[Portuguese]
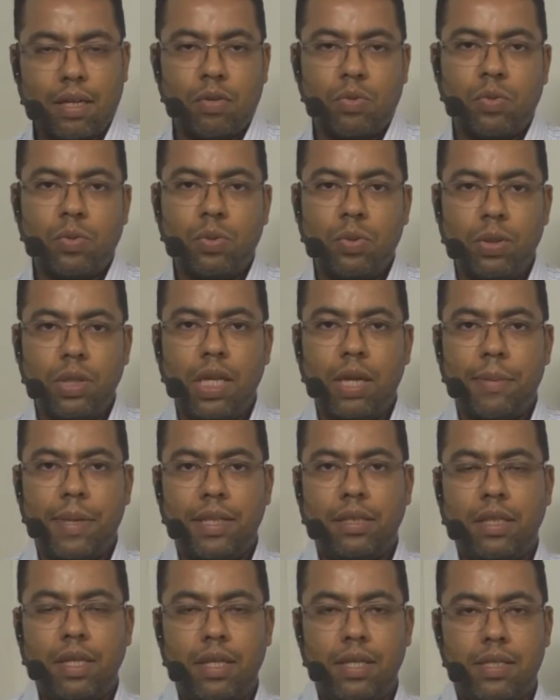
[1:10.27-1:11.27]
calcule a
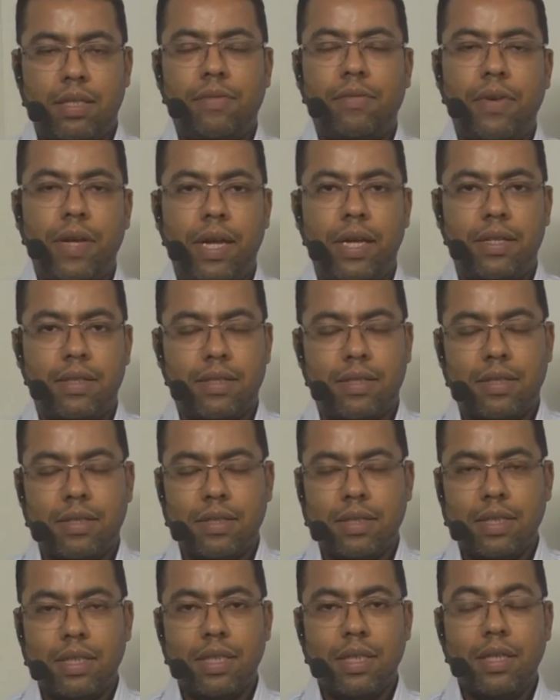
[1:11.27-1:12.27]
matriz inversa,
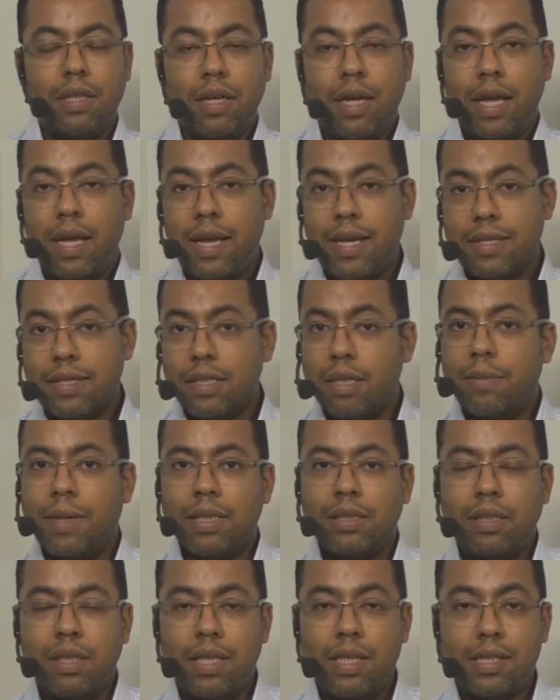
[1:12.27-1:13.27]
essa
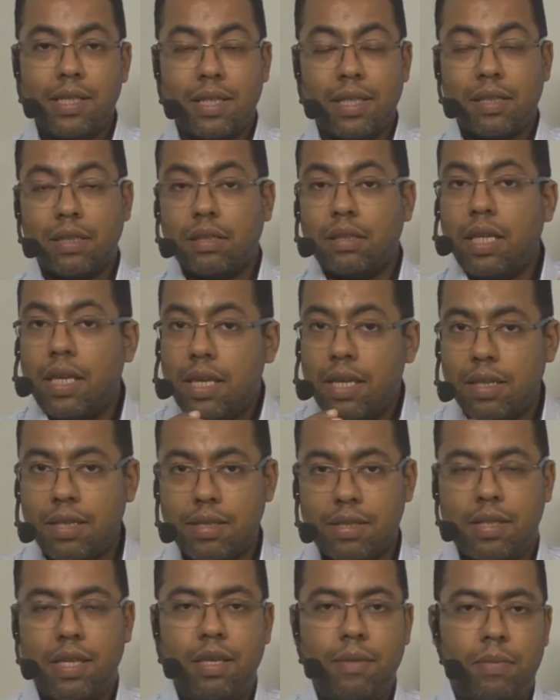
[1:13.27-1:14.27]
matriz ela tem que
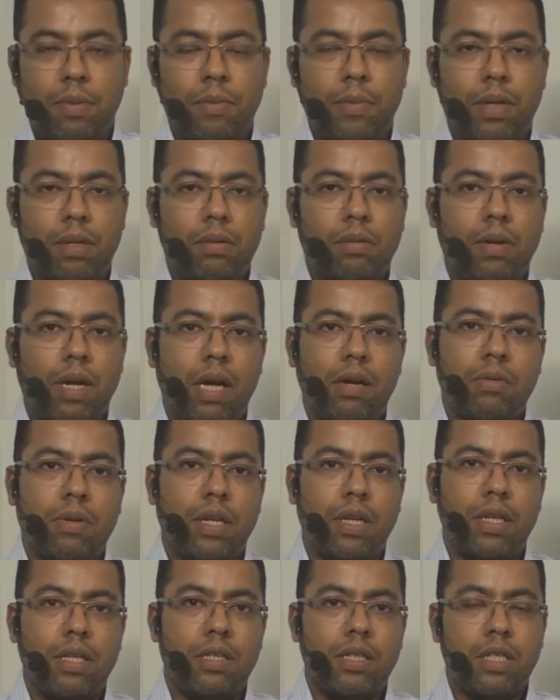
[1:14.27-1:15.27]
ser, em primeiro lugar, o
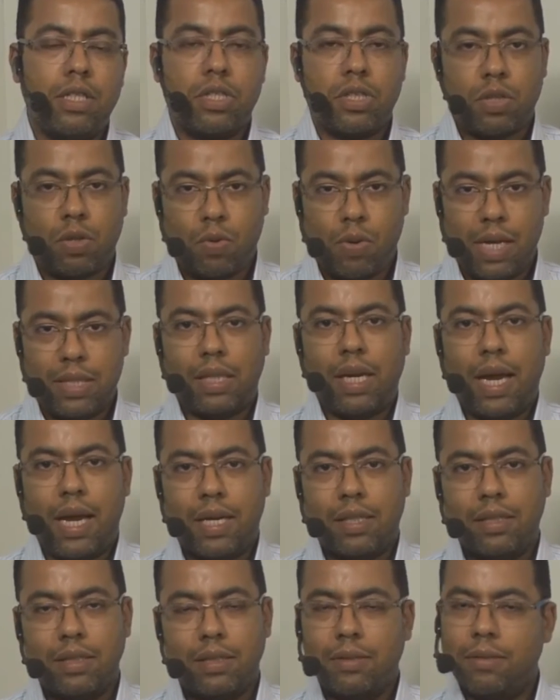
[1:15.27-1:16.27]
que, gente?
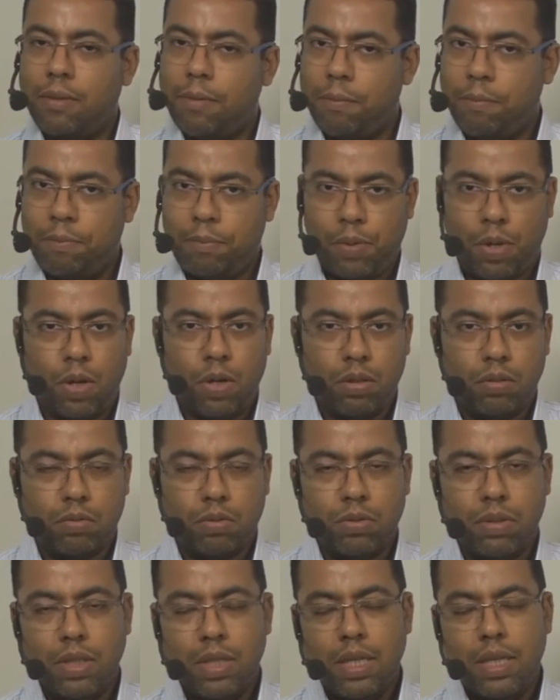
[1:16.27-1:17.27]
Quadrada.
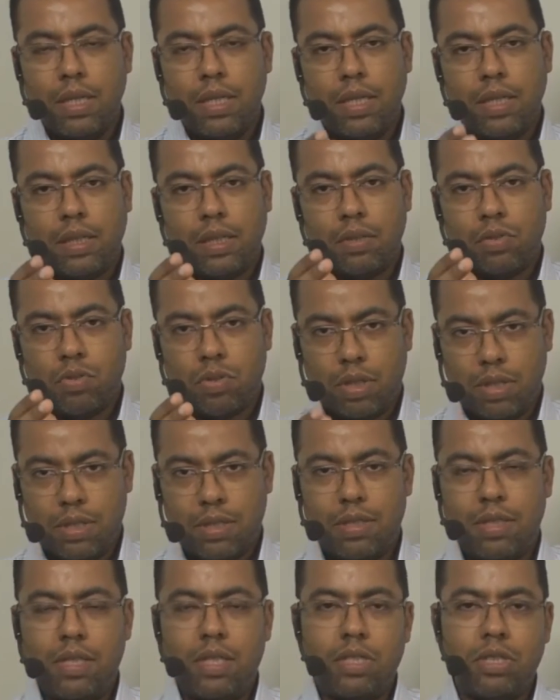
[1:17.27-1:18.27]
Pronto. Então, só
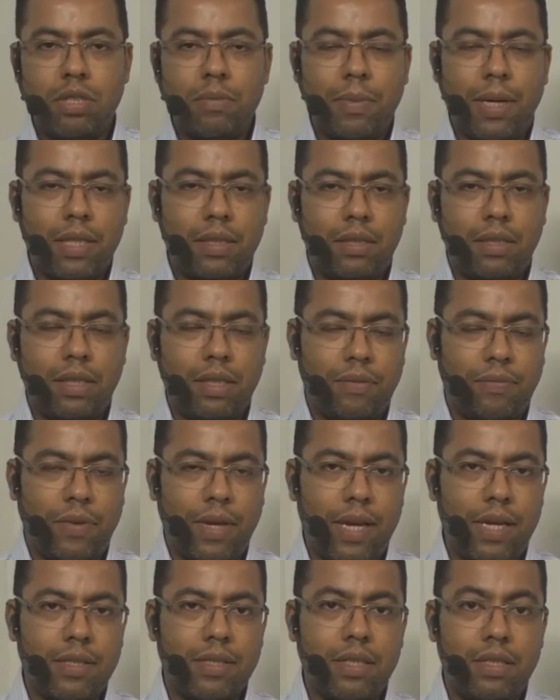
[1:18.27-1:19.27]
existe
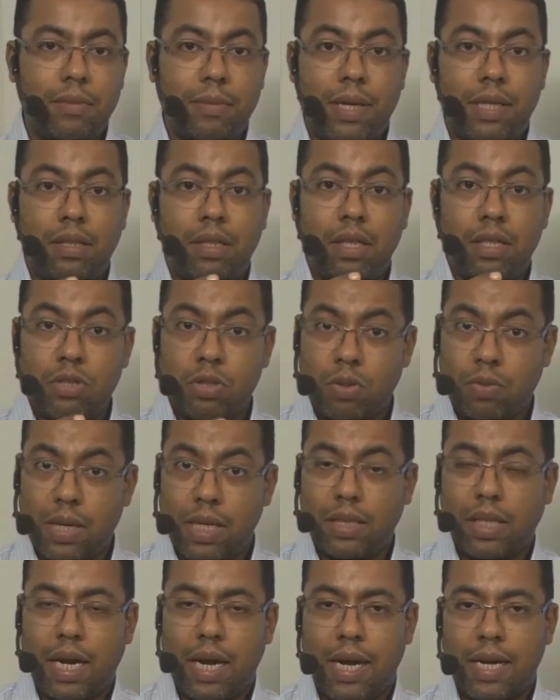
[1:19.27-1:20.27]
inversa de matriz
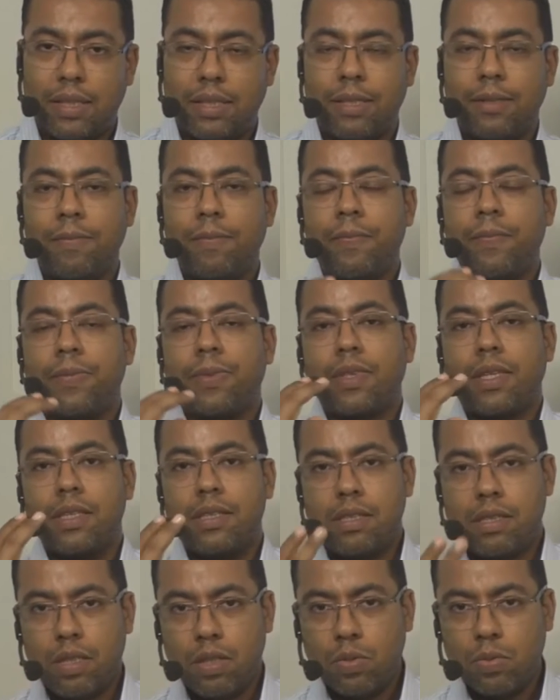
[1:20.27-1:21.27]
quadrada.
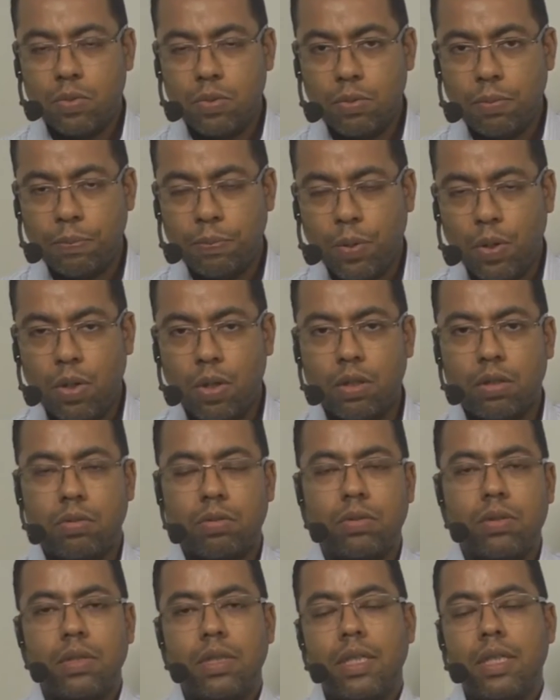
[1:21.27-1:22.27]
Segundo
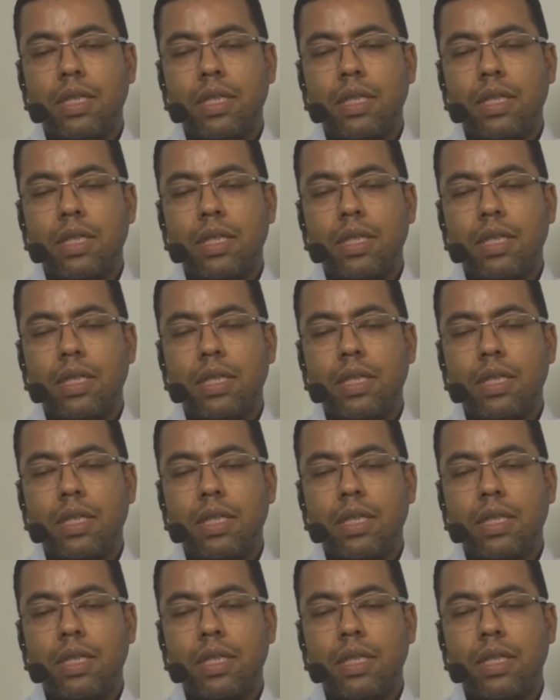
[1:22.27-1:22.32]
ponto,